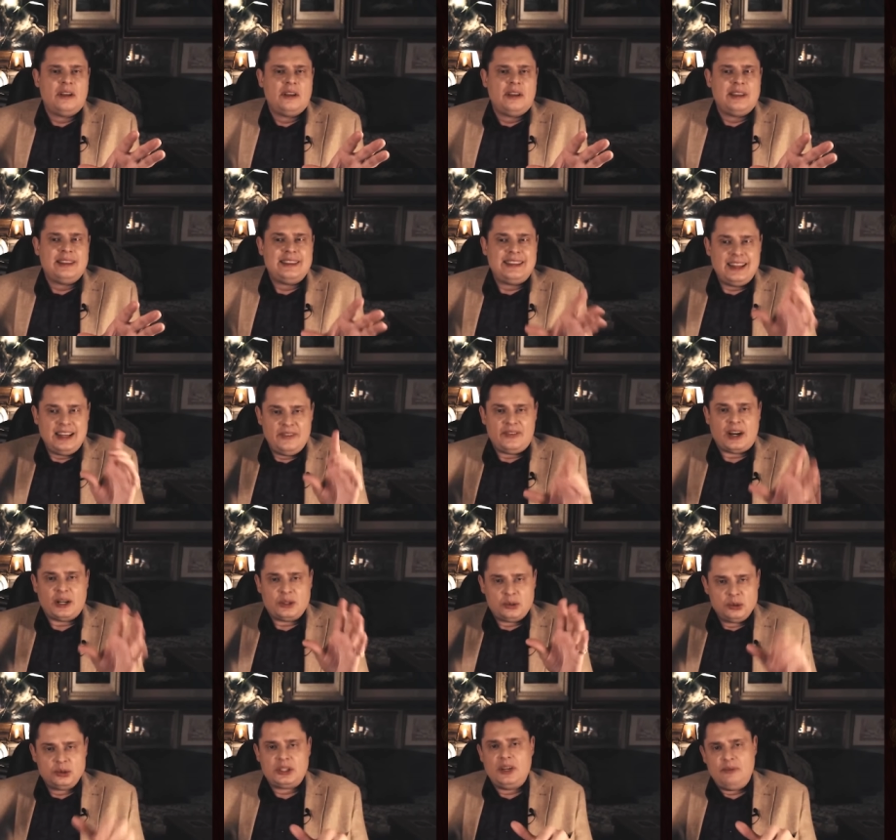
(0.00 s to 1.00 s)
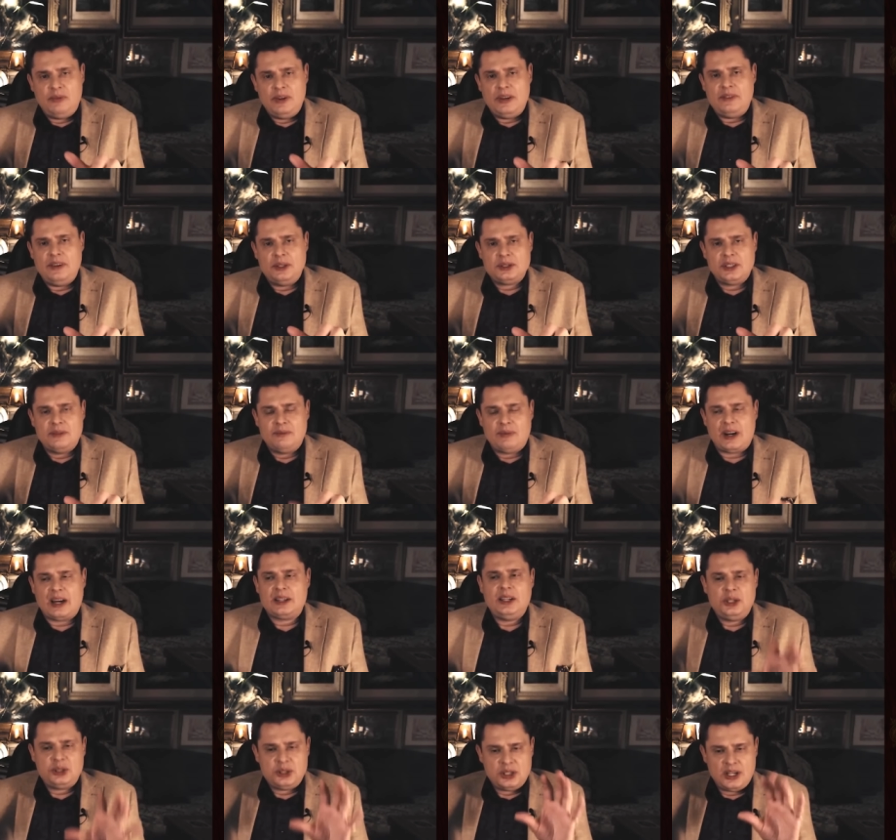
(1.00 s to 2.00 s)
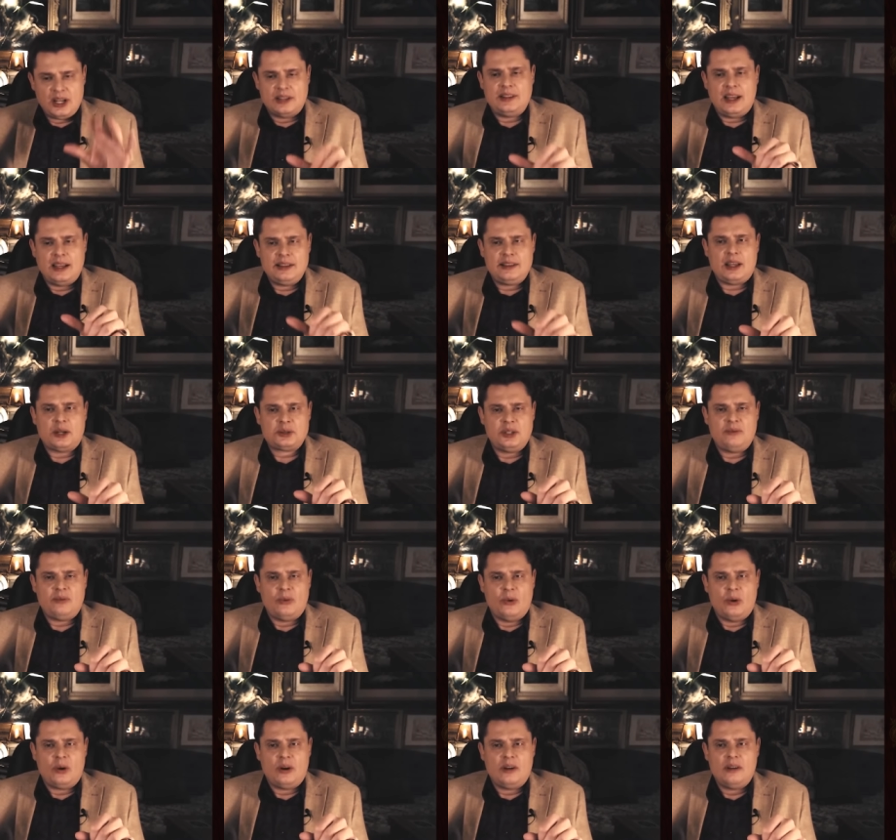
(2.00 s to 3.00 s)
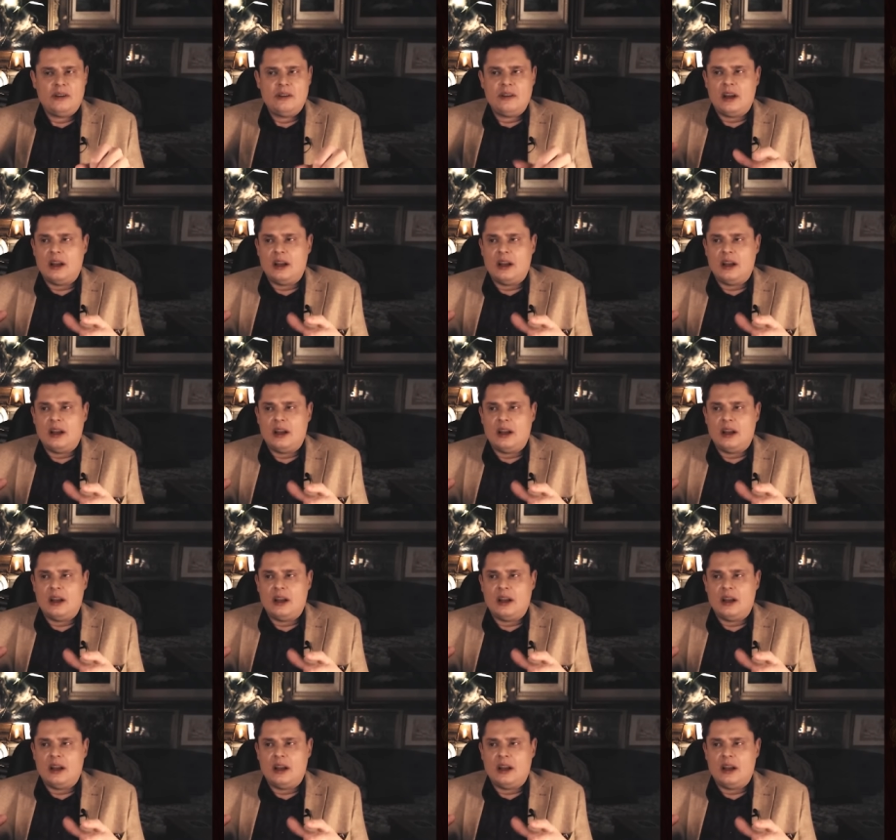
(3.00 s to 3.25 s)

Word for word: Три французские певицы, практически одна и та же эпоха.